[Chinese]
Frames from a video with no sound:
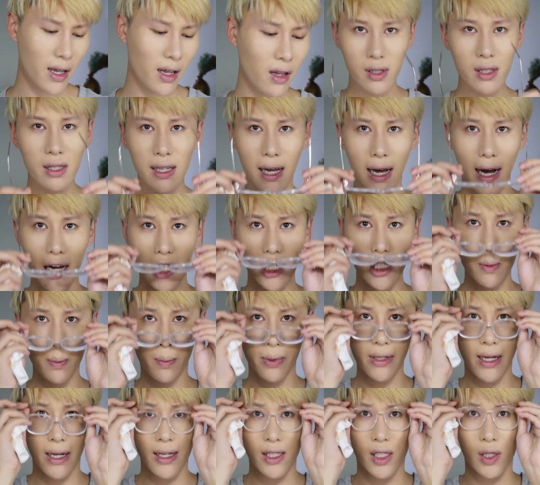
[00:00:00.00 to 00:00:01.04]
自己还是不
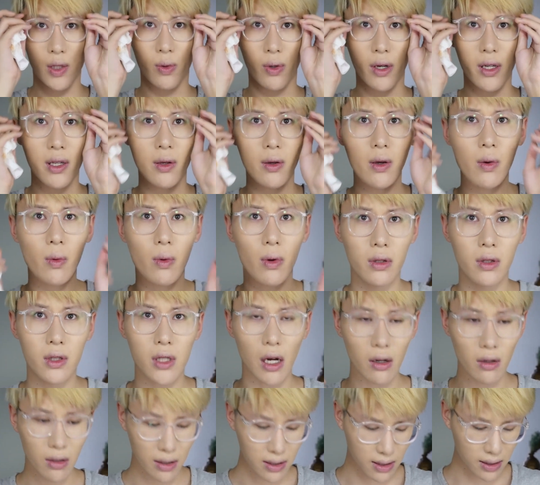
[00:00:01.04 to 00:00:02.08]
太喜欢，因为我照
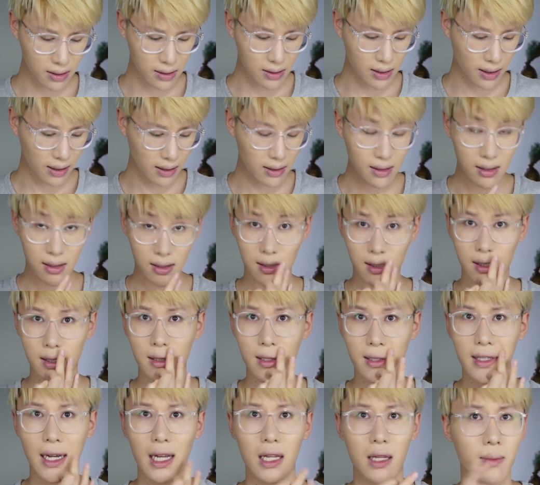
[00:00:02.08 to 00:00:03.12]
了镜子，很仔细的
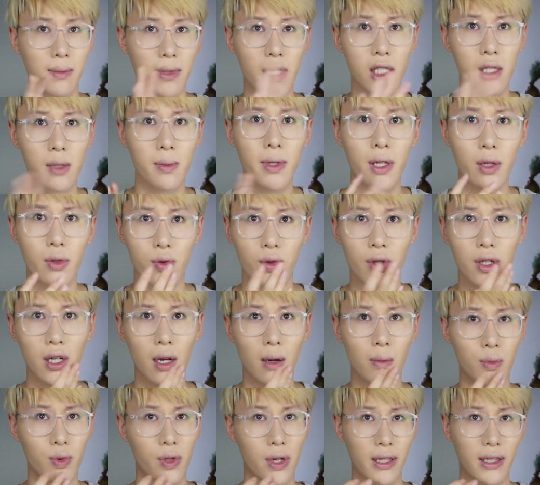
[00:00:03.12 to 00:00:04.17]
看，你们在视频里绝对看
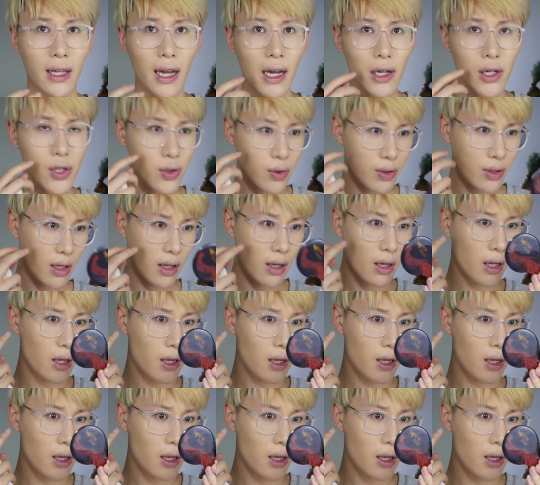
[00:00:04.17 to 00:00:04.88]
不出来，它还是有